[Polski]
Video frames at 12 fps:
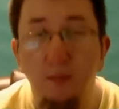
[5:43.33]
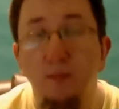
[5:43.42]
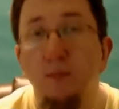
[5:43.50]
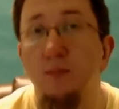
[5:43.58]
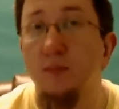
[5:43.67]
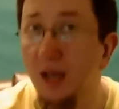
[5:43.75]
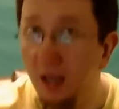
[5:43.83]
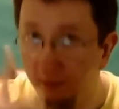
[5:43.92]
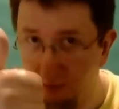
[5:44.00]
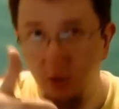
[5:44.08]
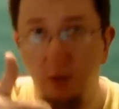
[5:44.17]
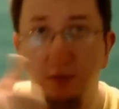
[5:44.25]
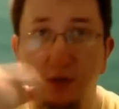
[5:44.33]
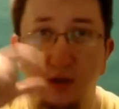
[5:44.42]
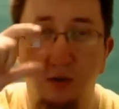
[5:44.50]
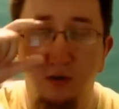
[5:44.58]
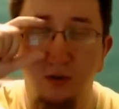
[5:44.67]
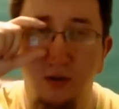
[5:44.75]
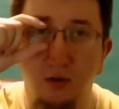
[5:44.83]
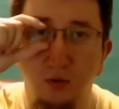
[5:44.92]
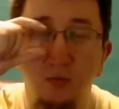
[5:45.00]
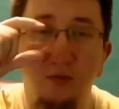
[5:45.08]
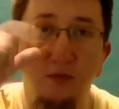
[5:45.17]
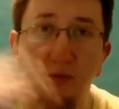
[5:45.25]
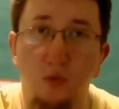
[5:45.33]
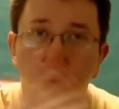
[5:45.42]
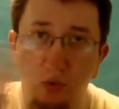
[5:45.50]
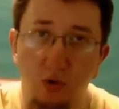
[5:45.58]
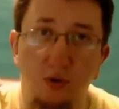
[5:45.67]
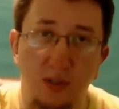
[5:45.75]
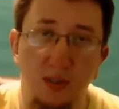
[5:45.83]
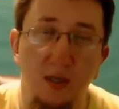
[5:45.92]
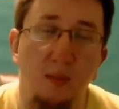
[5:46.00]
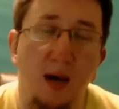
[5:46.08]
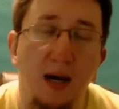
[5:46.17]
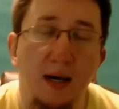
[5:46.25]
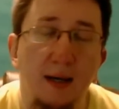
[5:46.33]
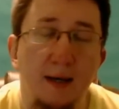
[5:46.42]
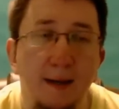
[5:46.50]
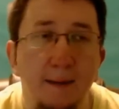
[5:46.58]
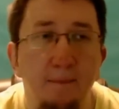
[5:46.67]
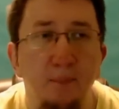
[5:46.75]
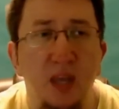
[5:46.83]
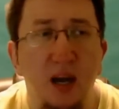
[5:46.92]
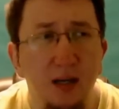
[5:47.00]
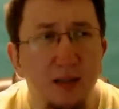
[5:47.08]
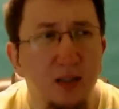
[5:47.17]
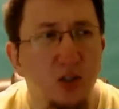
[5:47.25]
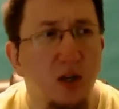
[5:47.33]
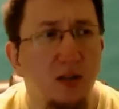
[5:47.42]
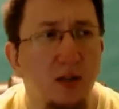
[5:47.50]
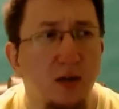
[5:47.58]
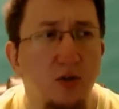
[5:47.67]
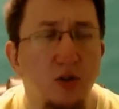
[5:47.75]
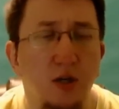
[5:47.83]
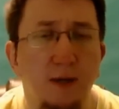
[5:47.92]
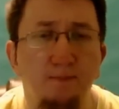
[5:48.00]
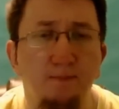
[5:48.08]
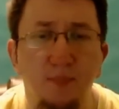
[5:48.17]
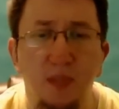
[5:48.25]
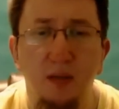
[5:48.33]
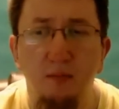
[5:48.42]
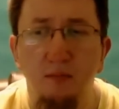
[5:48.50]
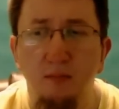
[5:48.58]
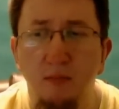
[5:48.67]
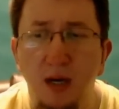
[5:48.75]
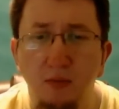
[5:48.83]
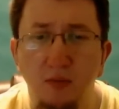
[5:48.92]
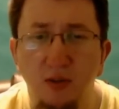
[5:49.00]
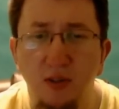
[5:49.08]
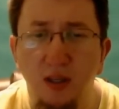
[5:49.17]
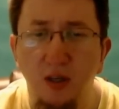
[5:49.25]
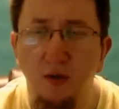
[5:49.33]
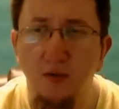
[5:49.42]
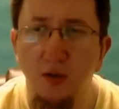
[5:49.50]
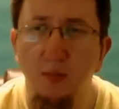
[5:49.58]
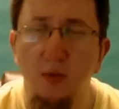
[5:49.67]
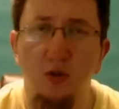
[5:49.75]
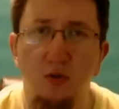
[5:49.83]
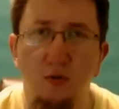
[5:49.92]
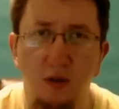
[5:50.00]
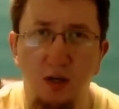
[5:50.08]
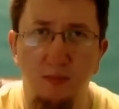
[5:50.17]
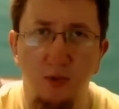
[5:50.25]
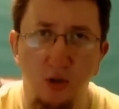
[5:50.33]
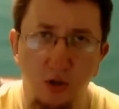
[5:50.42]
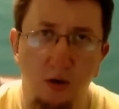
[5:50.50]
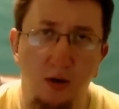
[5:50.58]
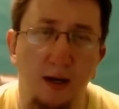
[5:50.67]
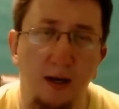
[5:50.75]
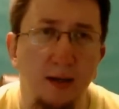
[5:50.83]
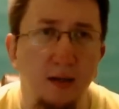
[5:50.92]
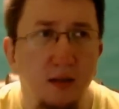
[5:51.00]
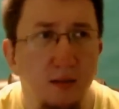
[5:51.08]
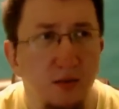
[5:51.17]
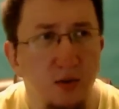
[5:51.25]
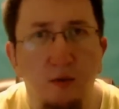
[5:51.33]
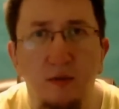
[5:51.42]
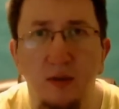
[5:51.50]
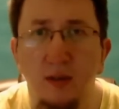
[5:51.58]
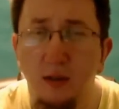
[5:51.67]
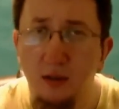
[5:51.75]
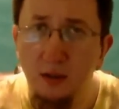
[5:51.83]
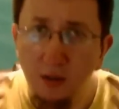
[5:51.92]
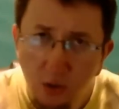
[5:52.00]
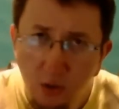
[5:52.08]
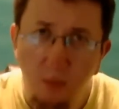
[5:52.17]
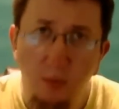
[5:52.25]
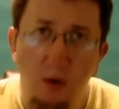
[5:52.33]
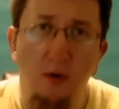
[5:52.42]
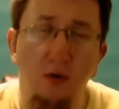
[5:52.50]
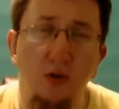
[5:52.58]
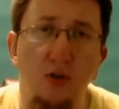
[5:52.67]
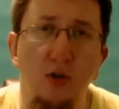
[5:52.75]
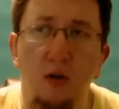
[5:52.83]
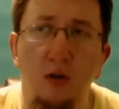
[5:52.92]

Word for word: dla właściwie tego kontaktu i mówimy tu już o streamach, ale też dlatego, że mają coś takiego w sobie, co człowieka przyciąga. Innymi słowy, osobowość,